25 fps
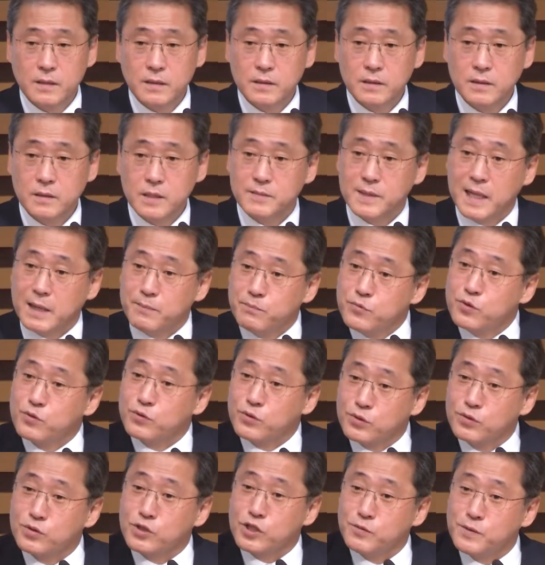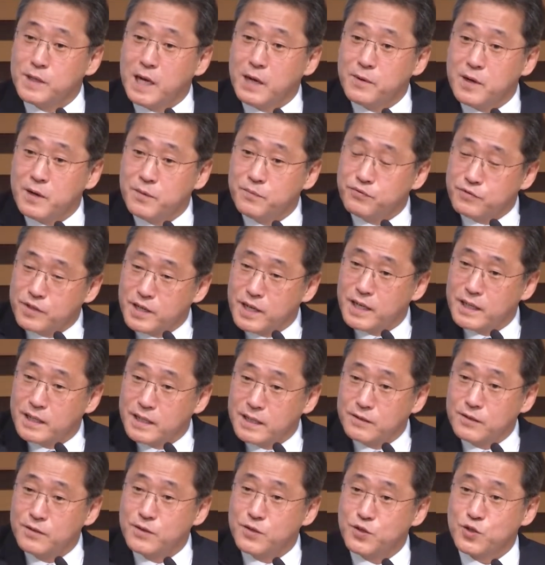지금 남북도 그러면 아마
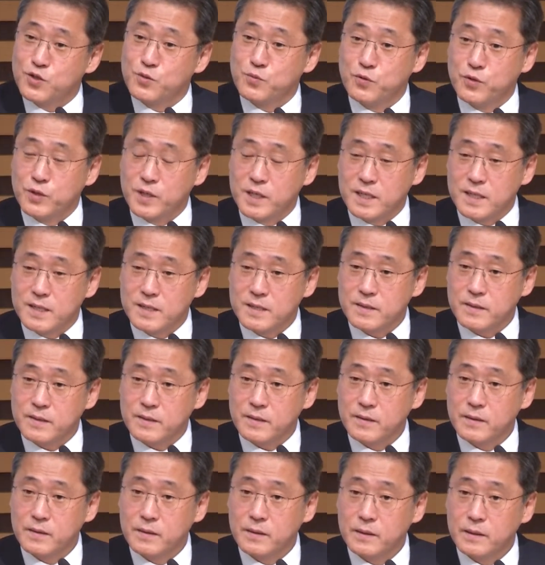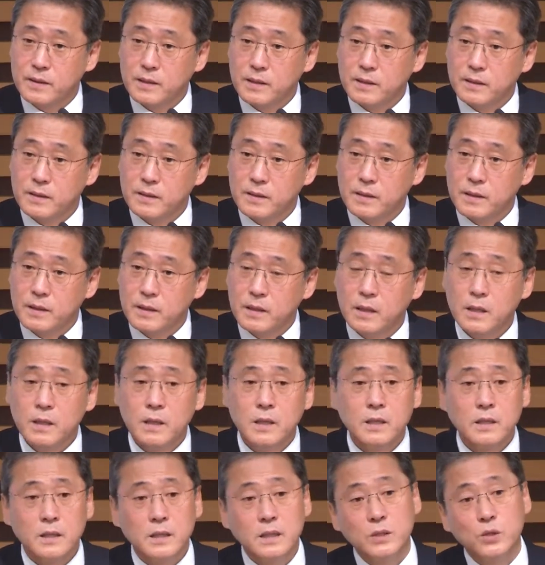북한이 그럴지도 모르겠어요.
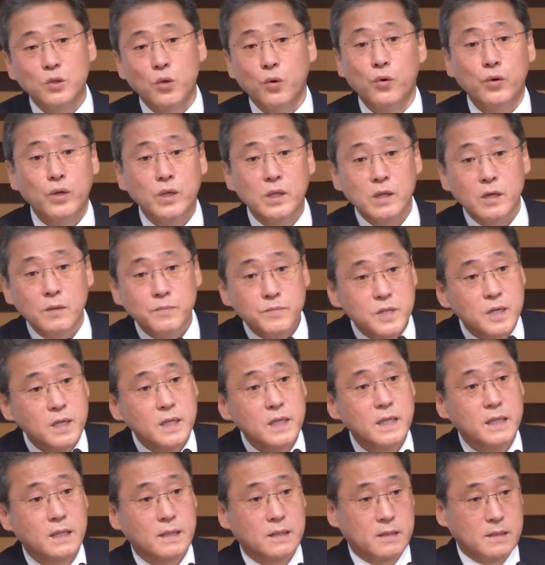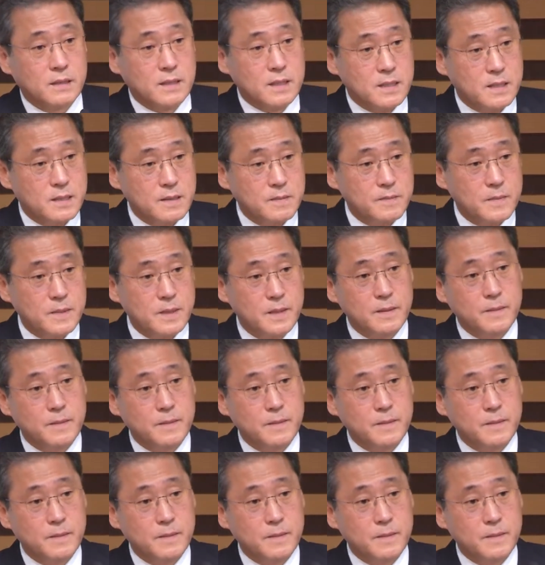그 돈이 엄청나게 들어갔습니다.